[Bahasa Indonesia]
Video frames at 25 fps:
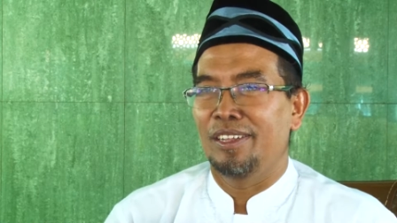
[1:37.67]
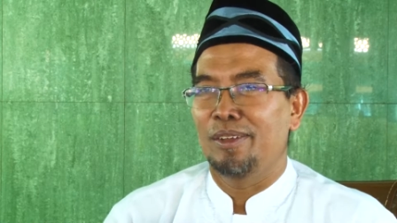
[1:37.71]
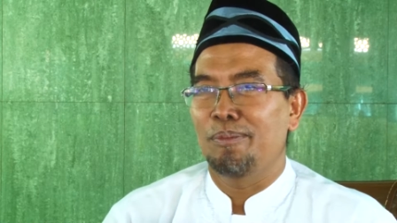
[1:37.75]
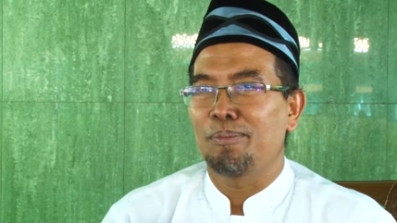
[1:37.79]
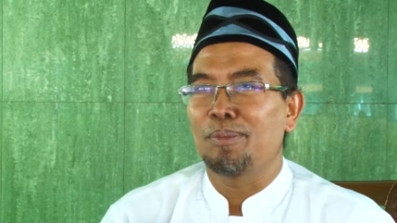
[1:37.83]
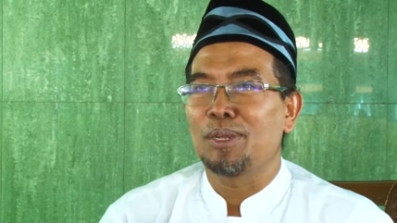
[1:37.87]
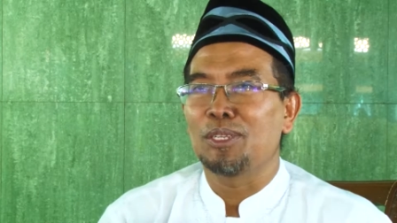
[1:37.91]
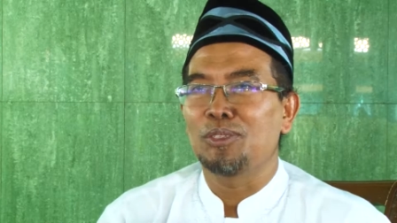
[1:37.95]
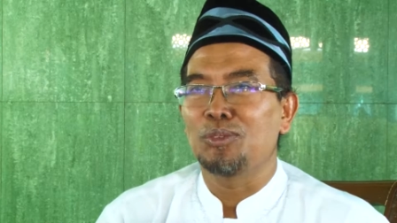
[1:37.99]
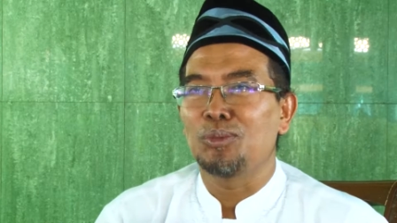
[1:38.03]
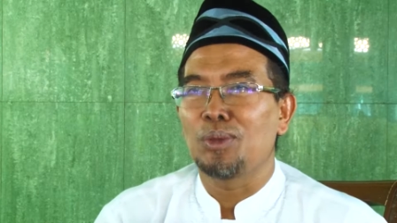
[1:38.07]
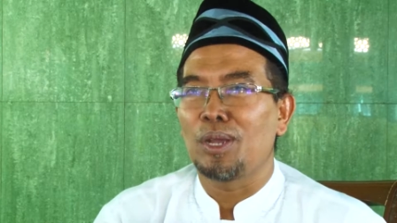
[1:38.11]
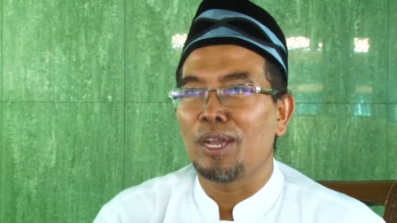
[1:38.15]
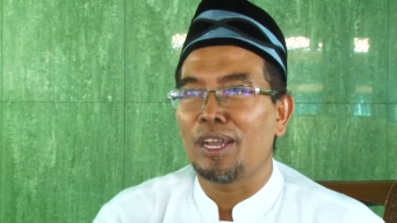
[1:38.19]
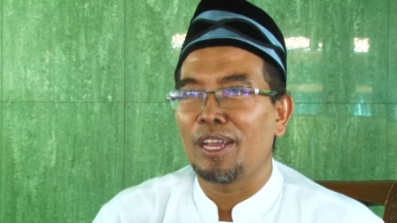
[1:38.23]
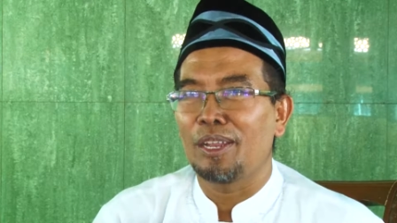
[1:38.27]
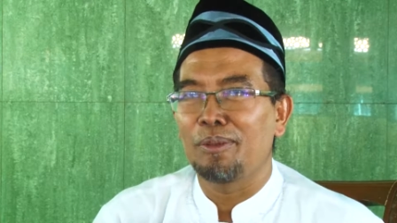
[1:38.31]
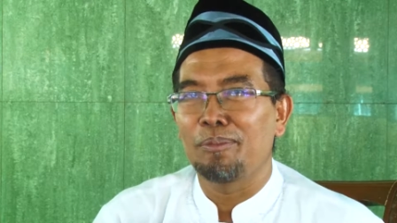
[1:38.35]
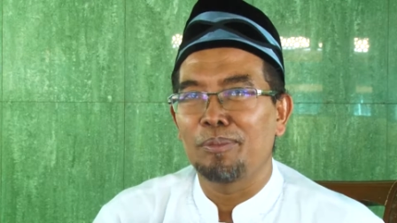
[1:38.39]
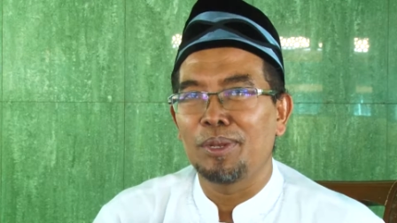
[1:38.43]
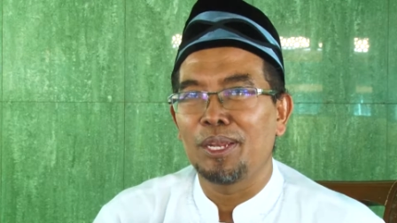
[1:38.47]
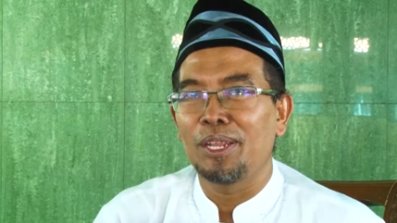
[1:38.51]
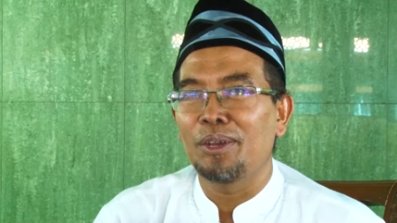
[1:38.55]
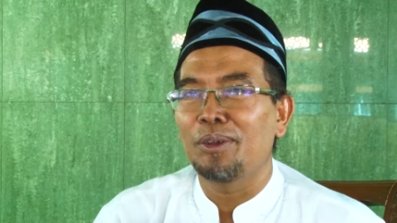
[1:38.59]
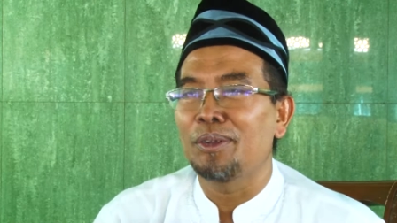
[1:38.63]
perjuangan
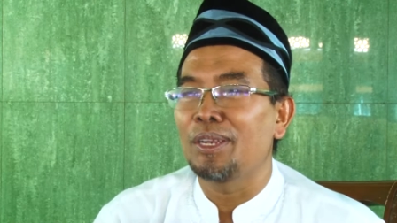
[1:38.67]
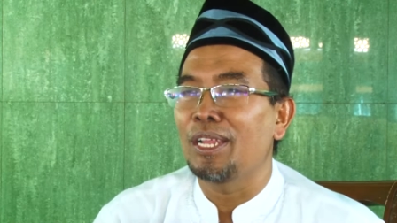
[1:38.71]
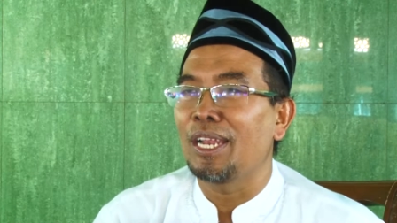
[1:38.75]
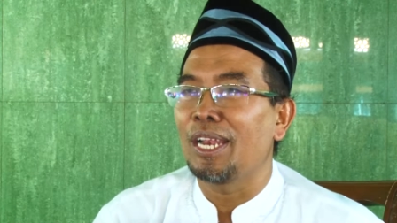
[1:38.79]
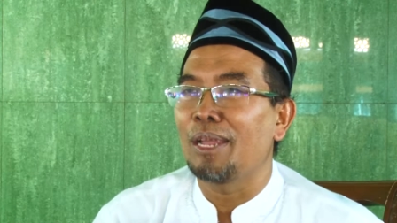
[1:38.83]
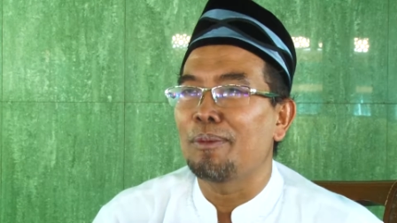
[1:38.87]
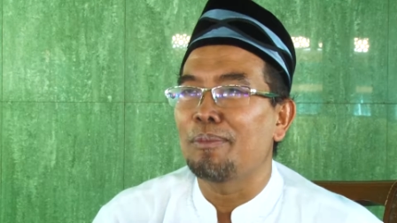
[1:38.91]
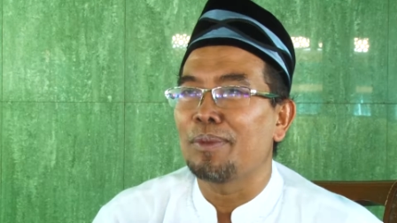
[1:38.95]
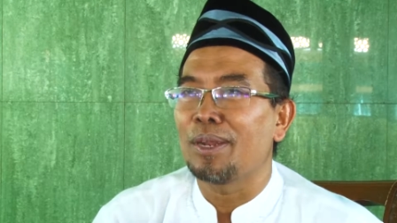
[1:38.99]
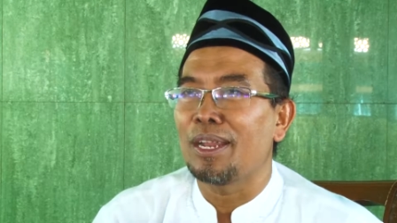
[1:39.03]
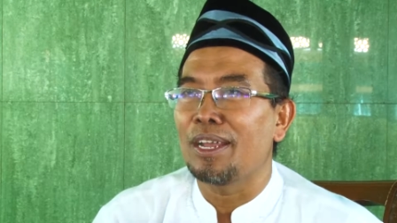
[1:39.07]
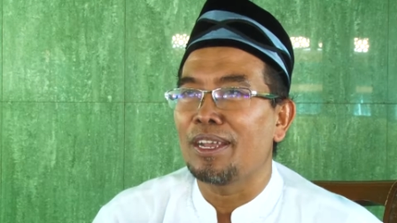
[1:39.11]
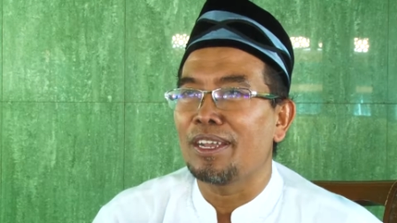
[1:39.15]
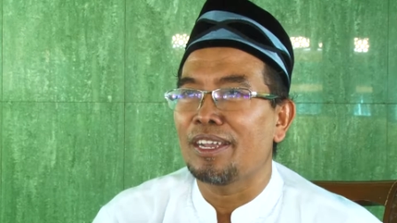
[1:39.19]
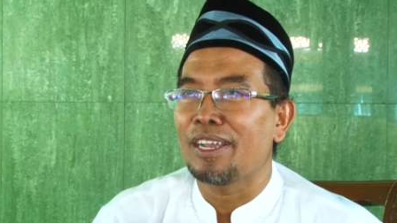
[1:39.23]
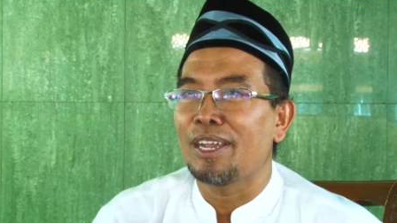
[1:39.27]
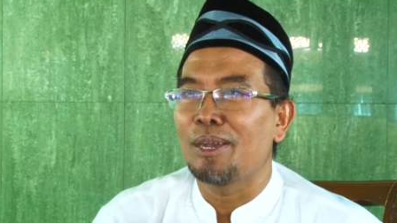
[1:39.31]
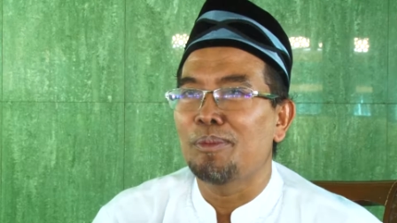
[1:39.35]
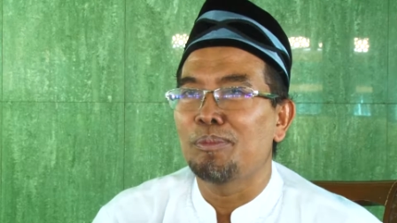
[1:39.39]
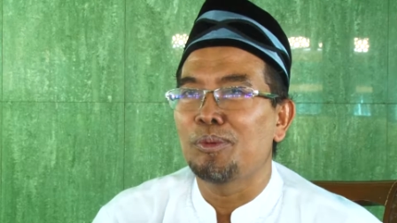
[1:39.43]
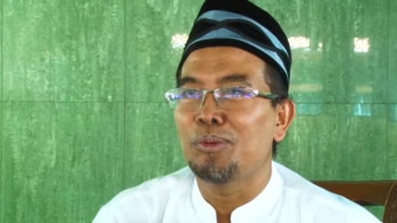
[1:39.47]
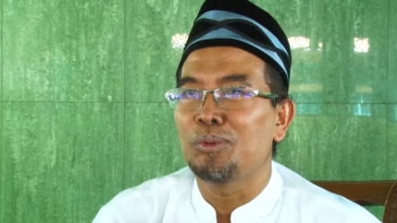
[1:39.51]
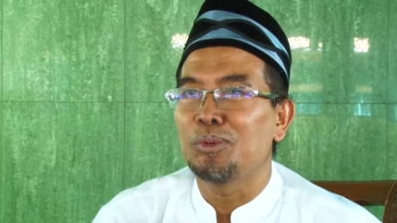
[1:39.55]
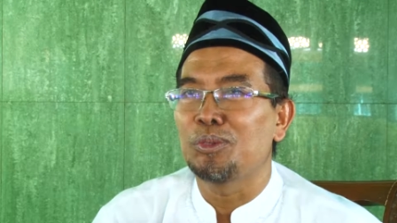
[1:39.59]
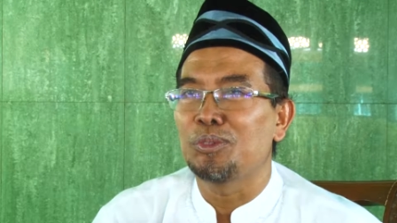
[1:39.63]
beliau dalam rangka
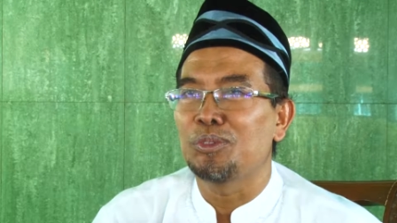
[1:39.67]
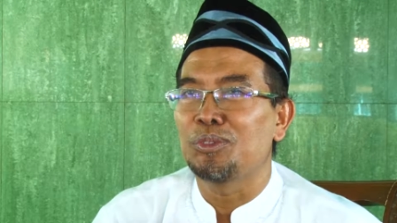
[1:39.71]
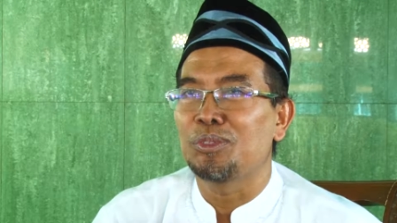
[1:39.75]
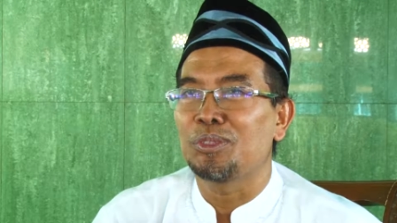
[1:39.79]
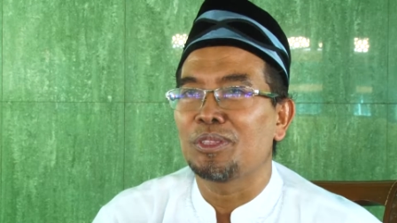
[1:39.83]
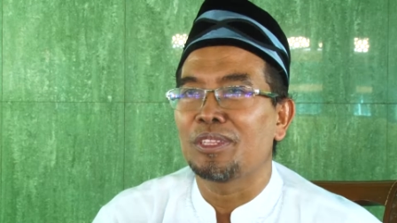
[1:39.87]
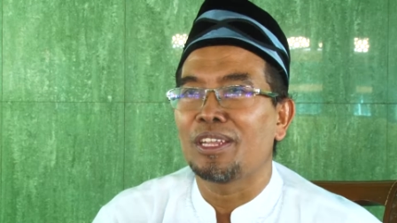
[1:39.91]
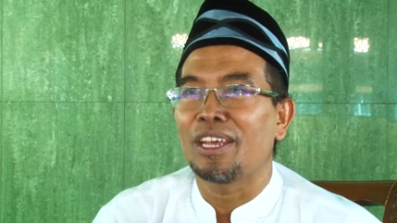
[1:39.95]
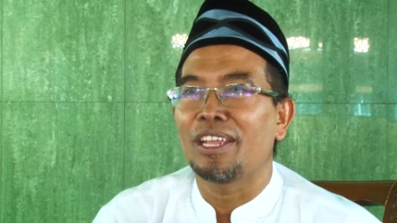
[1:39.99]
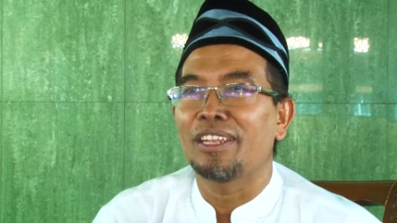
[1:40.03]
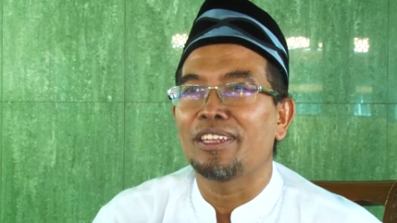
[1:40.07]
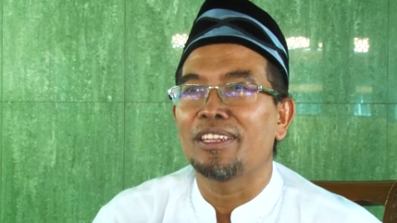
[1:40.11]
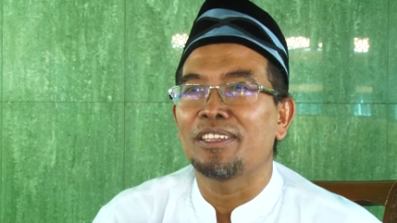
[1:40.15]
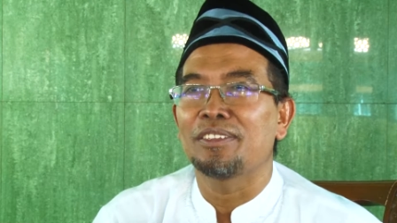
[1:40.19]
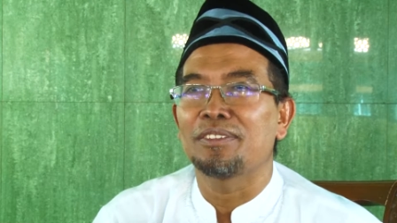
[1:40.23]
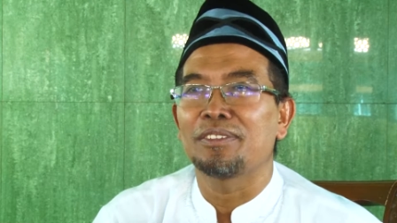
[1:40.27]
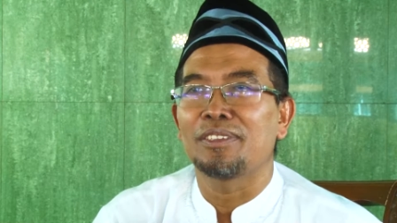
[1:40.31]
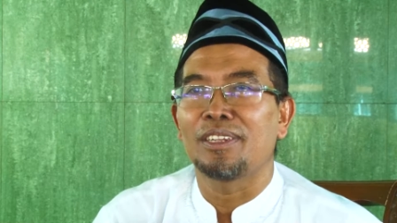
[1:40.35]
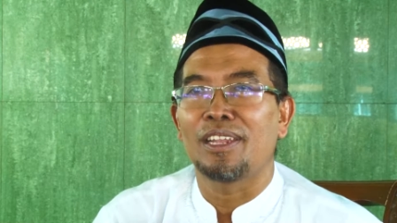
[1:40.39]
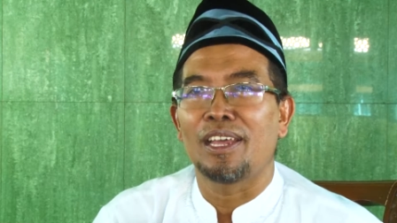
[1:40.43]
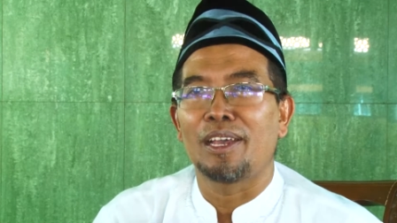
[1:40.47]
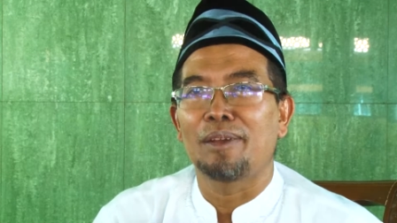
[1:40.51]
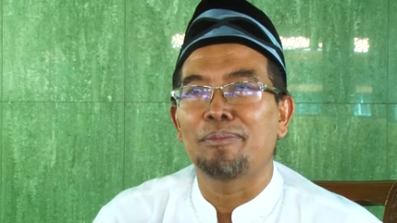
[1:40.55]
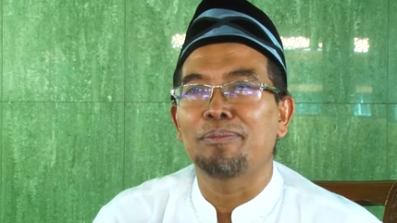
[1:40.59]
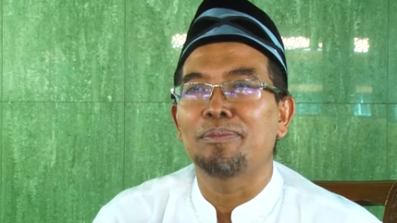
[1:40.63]
mewujudkan
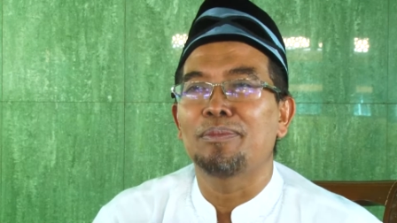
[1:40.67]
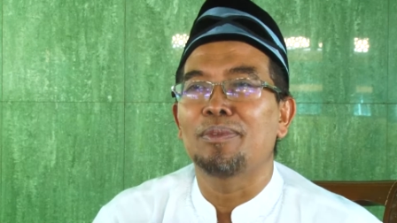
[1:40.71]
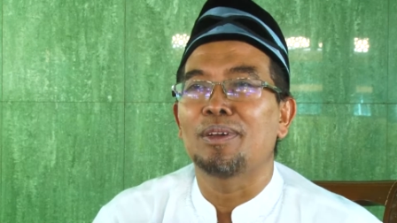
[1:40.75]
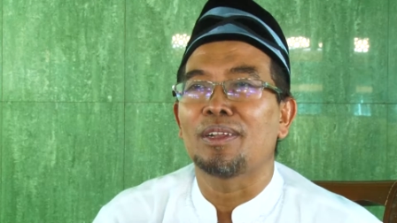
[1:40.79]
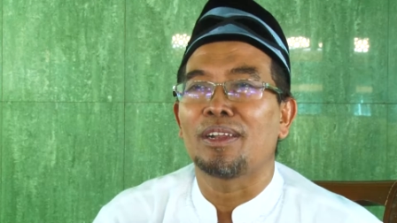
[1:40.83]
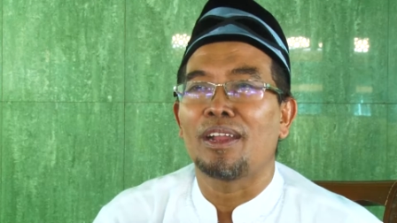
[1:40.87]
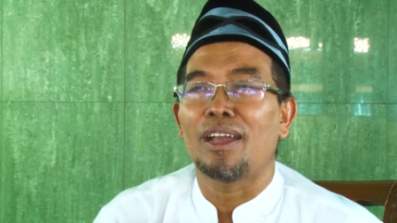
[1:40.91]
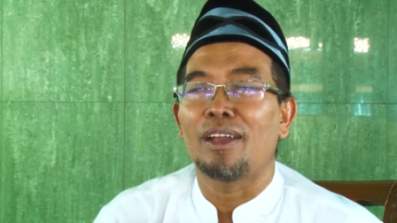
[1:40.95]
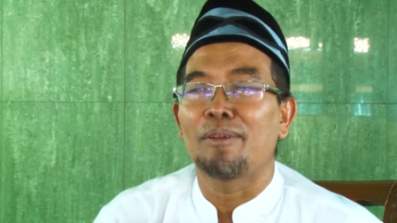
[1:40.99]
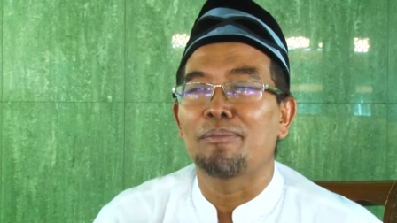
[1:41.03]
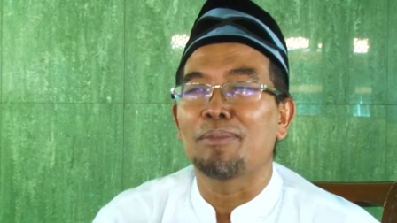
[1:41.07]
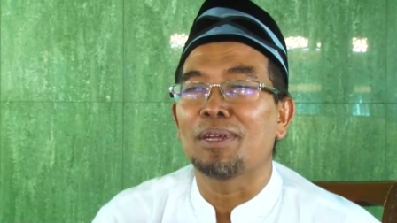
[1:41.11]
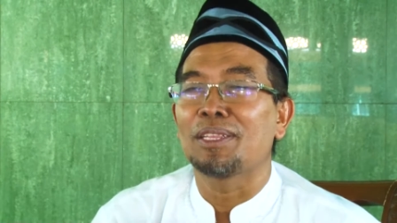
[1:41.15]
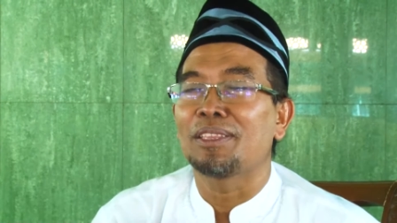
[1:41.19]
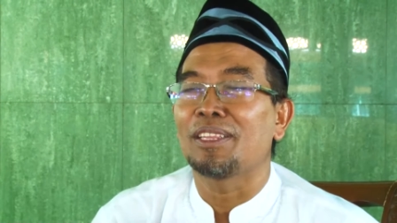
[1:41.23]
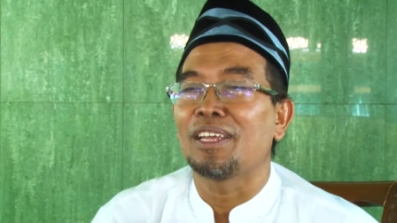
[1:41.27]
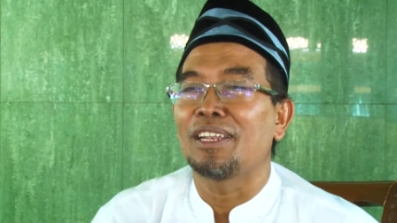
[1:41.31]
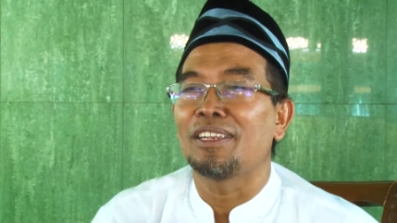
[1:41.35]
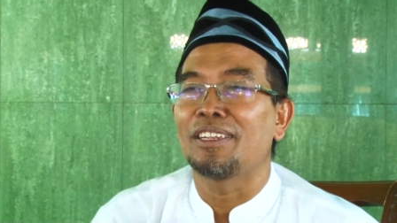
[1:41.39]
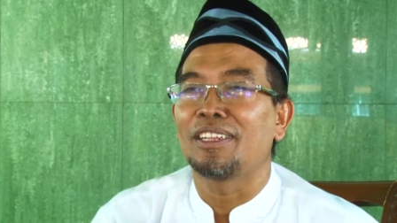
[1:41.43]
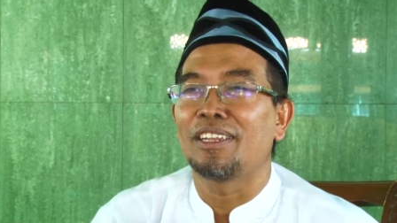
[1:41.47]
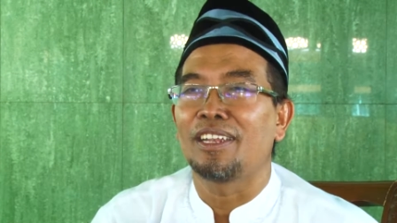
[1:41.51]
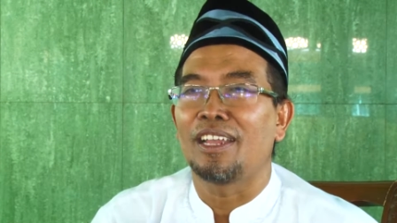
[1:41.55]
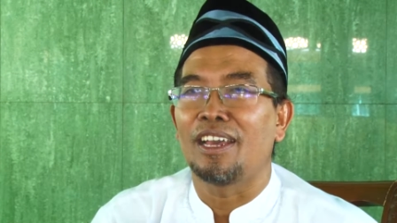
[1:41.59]
Islam rahmatan lil